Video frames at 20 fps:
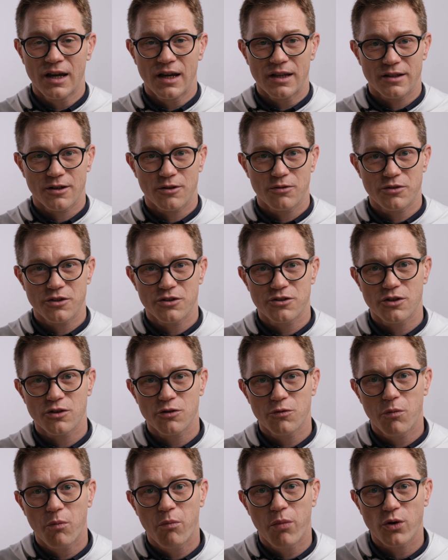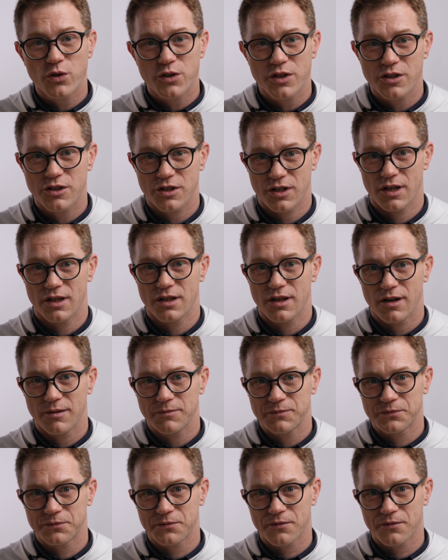taką niedzielą pocieszenia.